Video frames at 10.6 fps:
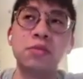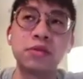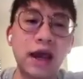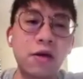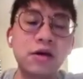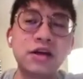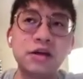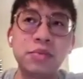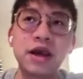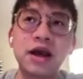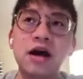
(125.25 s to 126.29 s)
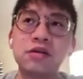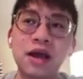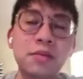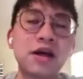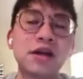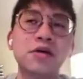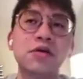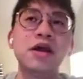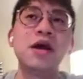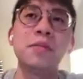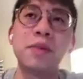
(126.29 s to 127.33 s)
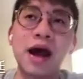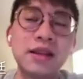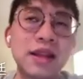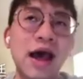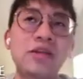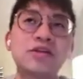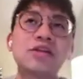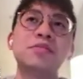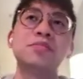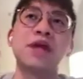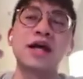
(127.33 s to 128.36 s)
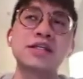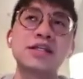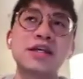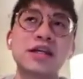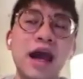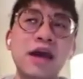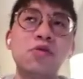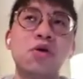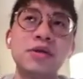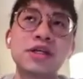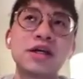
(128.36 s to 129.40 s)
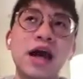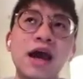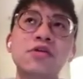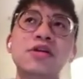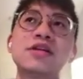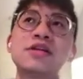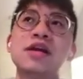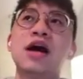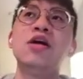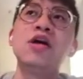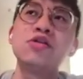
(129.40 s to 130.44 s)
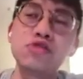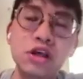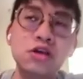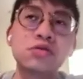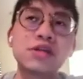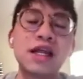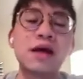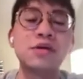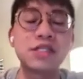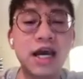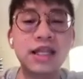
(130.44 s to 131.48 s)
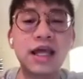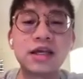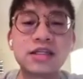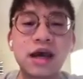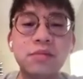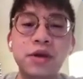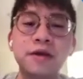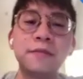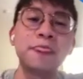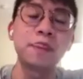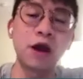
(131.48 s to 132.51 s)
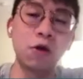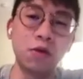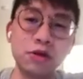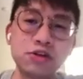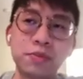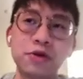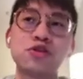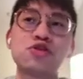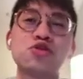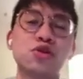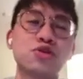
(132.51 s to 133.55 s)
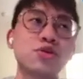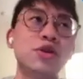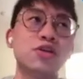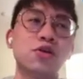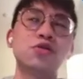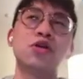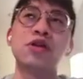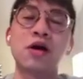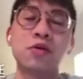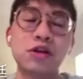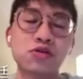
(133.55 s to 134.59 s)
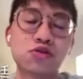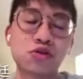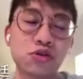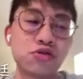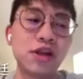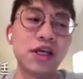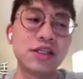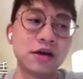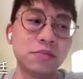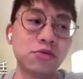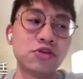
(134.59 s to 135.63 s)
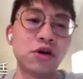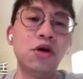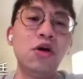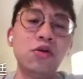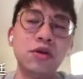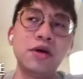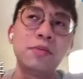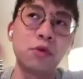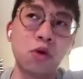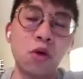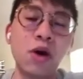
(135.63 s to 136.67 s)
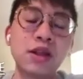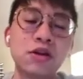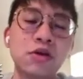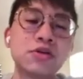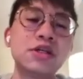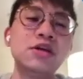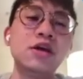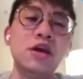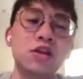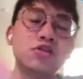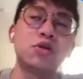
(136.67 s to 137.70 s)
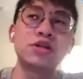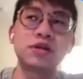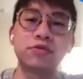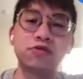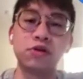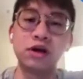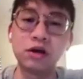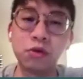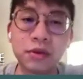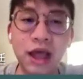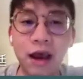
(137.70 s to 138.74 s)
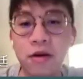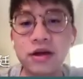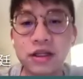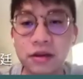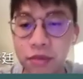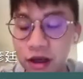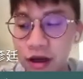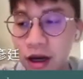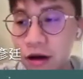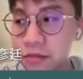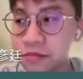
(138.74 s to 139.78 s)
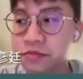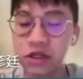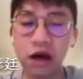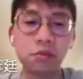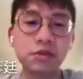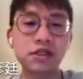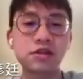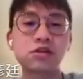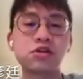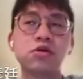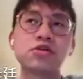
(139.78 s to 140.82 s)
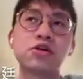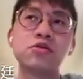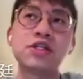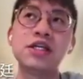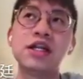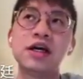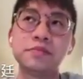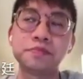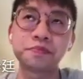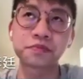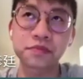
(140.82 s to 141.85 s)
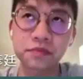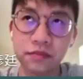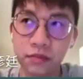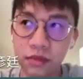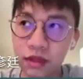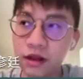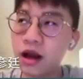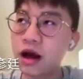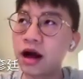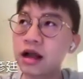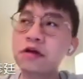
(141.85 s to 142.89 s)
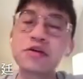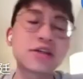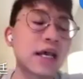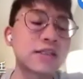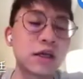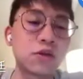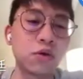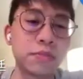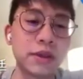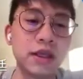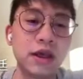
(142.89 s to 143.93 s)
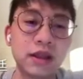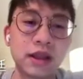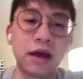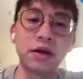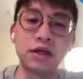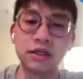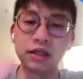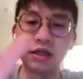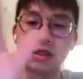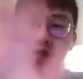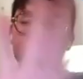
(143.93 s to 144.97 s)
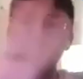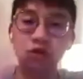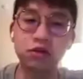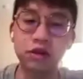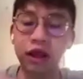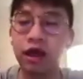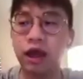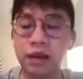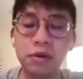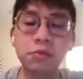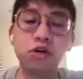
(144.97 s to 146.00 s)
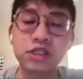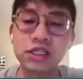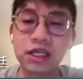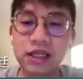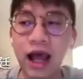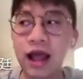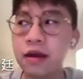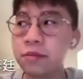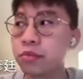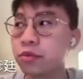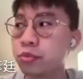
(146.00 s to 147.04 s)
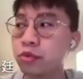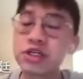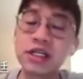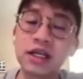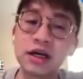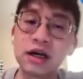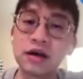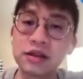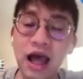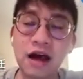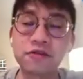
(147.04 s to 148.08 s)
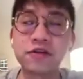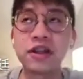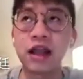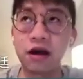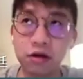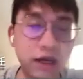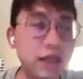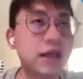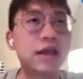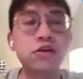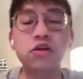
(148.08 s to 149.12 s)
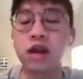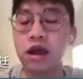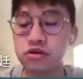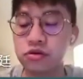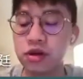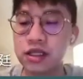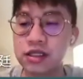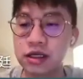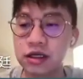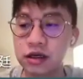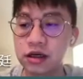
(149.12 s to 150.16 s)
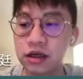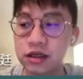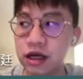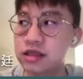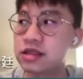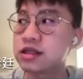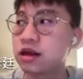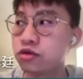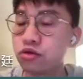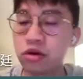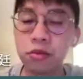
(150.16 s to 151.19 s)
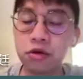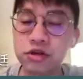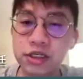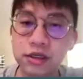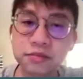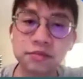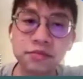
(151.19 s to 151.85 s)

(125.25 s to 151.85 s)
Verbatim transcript: 我们台湾人的偏好，他们可能会把它拿拿这些开我们这个开源的资料，去应用在他们下一代的产品。那我们就不用去做训，从头到尾就是做训练这个步骤。那国外的东西。就会是符合我们台湾人的偏好。那我们这次总共收集了啊大约三千多笔台湾人的这个呃 A B 模型的打模型的打分，然后可以用来训练这个呃自己的语言模型。